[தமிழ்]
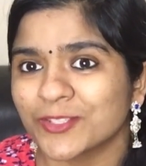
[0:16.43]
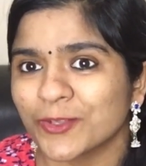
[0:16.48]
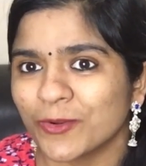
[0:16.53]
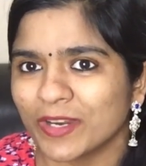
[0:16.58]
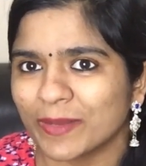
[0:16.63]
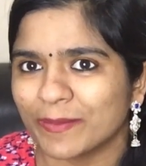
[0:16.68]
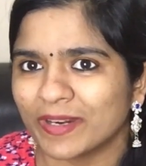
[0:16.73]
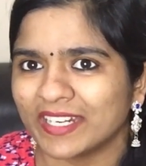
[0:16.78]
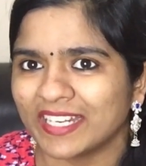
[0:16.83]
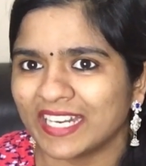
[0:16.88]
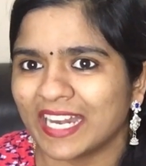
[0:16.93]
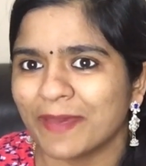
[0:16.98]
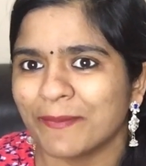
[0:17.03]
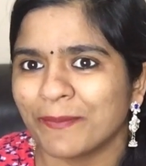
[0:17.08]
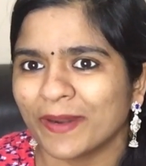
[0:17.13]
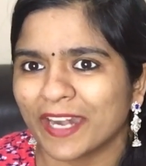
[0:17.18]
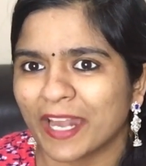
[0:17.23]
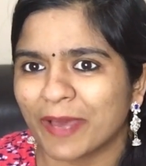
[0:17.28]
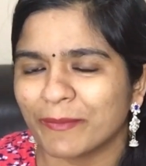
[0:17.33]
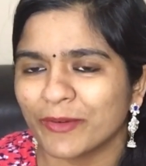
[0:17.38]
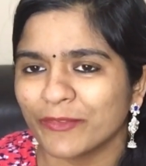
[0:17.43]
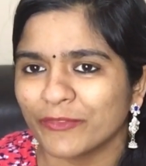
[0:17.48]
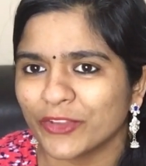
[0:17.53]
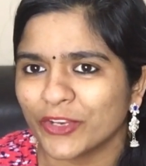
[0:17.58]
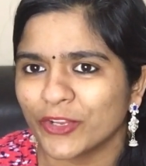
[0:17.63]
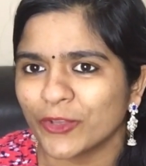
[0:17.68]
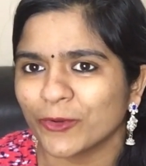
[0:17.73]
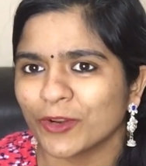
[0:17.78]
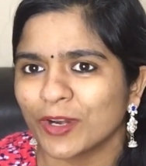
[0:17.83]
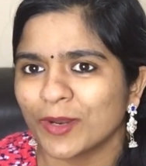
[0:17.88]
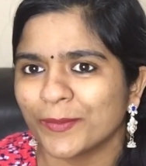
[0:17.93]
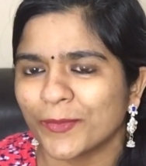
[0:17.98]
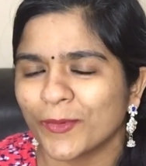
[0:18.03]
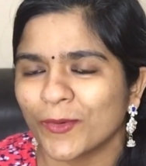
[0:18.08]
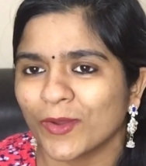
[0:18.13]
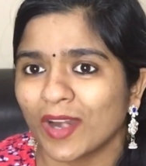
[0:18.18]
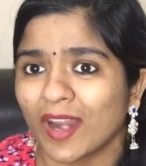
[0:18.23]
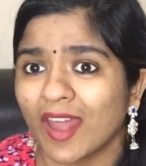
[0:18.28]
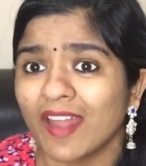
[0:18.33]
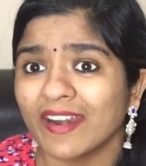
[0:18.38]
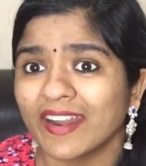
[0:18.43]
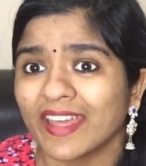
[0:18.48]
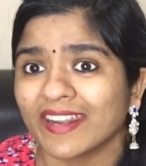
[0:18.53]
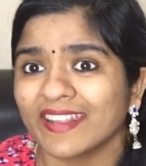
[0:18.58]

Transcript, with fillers: ஸோ நம்ம டிலே பண்ணாமல் வீடியோக்குள்ளே போகலாம்